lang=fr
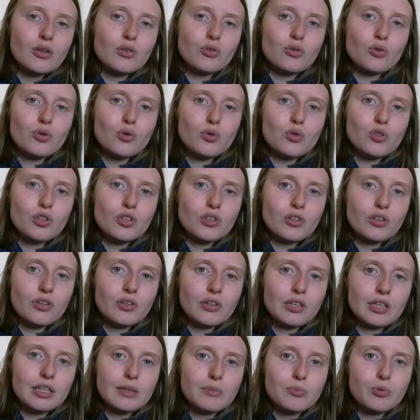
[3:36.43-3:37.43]
de John
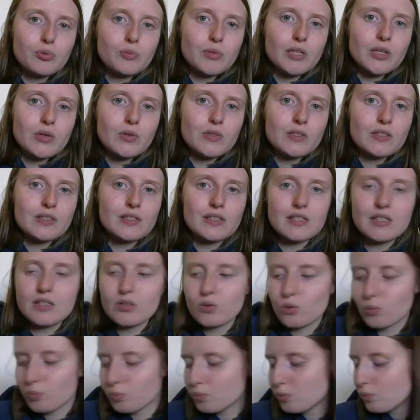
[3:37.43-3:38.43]
Henry, publié aux
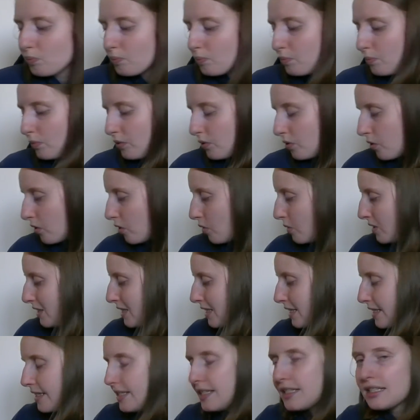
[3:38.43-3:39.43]
éditions de Chloé
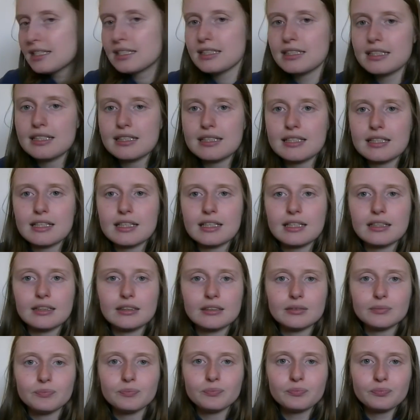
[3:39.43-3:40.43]
qui est un,